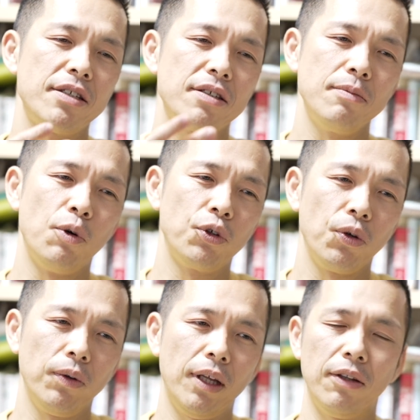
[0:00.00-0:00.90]
する目
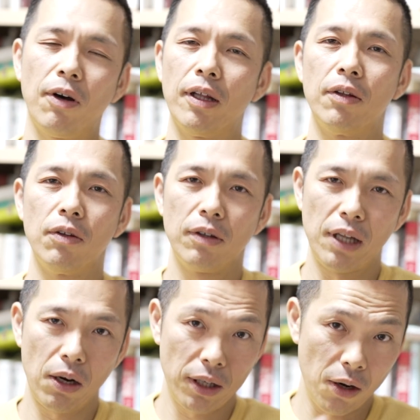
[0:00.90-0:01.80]
標なんだ
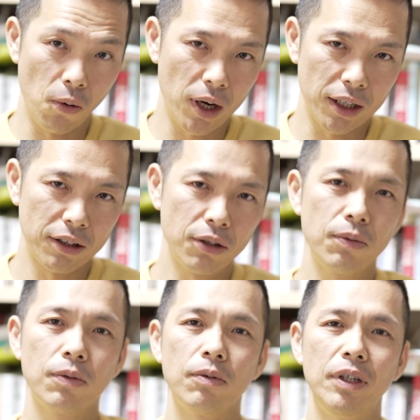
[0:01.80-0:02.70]
なんだろうかってい
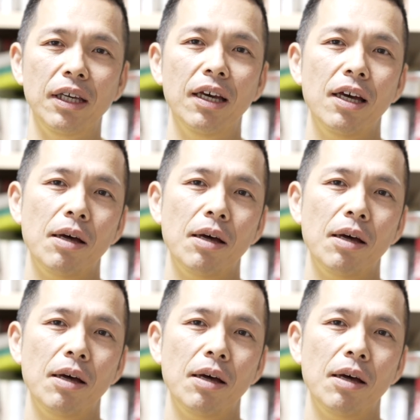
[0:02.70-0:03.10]
うふうに、